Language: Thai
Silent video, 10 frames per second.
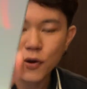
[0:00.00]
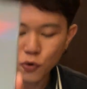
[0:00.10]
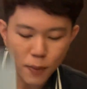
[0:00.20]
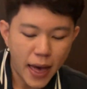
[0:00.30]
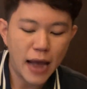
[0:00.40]

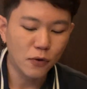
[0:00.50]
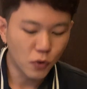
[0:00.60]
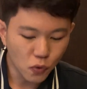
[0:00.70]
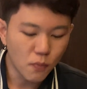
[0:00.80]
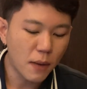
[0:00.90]
ดูแพ
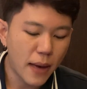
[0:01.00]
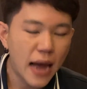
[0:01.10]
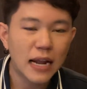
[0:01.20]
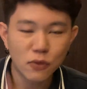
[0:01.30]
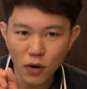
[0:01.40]
งดูหรูมา
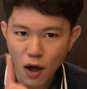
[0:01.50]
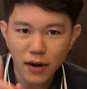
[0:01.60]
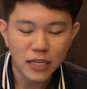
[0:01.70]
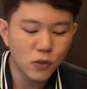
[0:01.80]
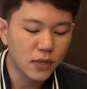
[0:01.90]
กๆแล้วตัวน้อ
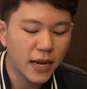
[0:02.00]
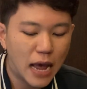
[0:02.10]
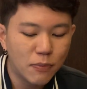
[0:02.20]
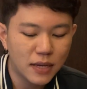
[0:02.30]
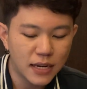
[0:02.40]
งเล็กสุดนะ
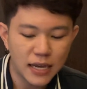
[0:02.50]
ครับสี